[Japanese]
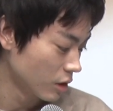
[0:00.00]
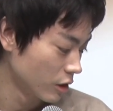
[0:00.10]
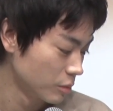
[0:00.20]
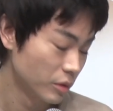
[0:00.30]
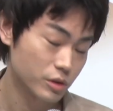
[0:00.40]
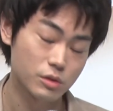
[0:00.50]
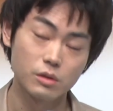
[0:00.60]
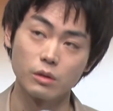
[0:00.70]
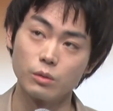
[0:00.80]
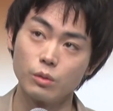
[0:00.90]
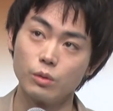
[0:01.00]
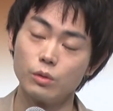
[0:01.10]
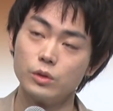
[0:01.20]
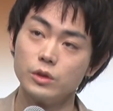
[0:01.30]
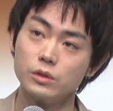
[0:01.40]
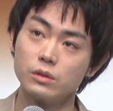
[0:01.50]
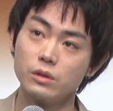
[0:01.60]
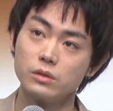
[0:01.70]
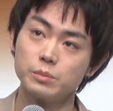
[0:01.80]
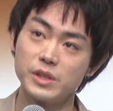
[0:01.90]
買いますけど、う
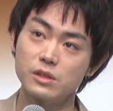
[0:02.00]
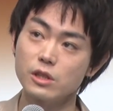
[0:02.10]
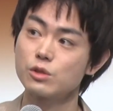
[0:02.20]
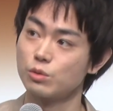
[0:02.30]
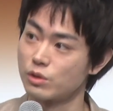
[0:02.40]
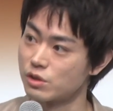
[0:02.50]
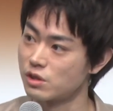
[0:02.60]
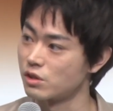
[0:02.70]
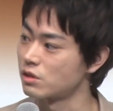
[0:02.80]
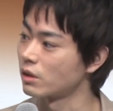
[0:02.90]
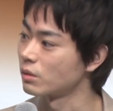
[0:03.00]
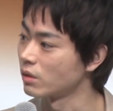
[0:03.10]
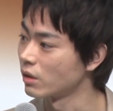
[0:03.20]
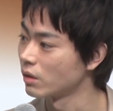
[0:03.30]
ん、ピスタチオとか好きでしたけどねああ